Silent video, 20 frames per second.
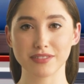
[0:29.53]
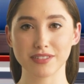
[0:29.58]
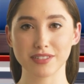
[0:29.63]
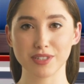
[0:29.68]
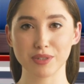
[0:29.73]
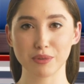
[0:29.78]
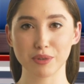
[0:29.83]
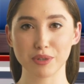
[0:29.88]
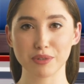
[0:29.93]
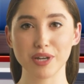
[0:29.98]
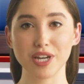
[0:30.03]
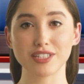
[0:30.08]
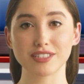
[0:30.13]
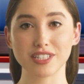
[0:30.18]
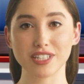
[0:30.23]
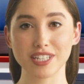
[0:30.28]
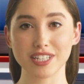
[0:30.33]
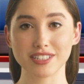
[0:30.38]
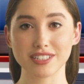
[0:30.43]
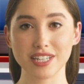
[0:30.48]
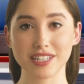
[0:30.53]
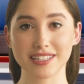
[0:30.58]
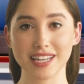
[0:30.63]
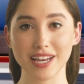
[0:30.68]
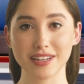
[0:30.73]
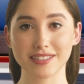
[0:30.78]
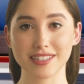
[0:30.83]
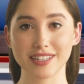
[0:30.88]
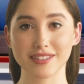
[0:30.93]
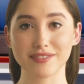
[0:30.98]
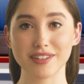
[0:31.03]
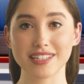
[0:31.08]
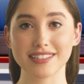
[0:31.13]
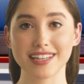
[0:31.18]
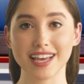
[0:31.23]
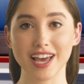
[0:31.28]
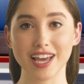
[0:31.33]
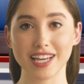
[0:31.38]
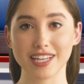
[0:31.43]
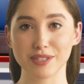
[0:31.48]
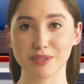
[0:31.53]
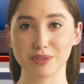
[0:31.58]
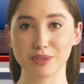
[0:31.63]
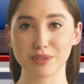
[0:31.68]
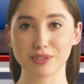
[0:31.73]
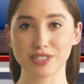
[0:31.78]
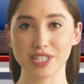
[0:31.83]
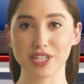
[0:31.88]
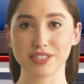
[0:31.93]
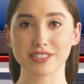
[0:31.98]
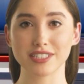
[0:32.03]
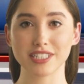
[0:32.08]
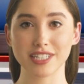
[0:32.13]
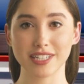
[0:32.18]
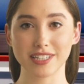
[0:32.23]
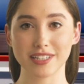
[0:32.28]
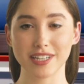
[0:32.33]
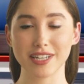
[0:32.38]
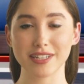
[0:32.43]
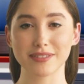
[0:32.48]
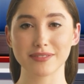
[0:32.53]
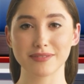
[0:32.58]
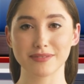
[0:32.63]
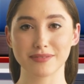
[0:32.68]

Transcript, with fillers: Cumhurbaşkanınca takdir ve tayin olunacak şekilde.